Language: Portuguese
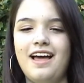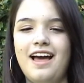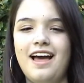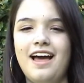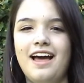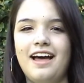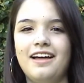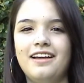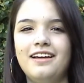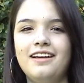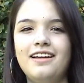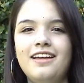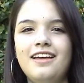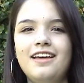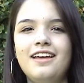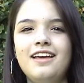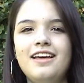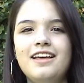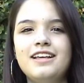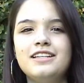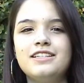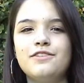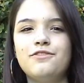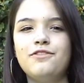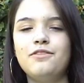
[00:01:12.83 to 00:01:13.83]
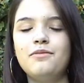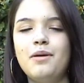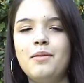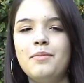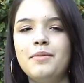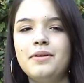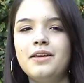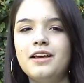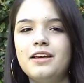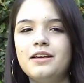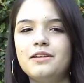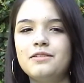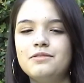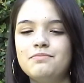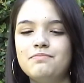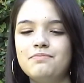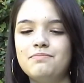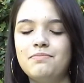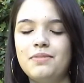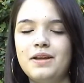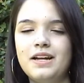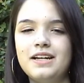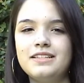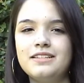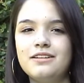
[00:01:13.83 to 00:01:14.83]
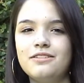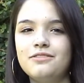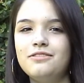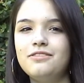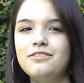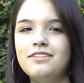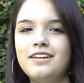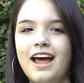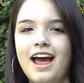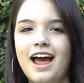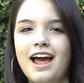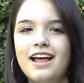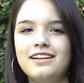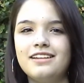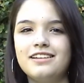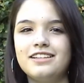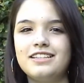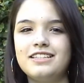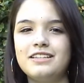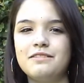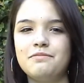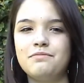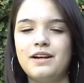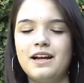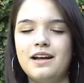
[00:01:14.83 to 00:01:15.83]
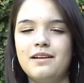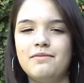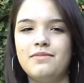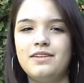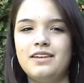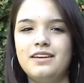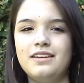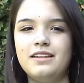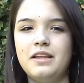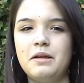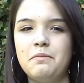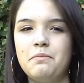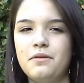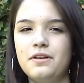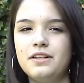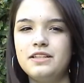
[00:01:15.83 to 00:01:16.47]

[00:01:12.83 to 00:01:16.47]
Ah, você foi uma amiga que apareceu do nada, assim, pra mim.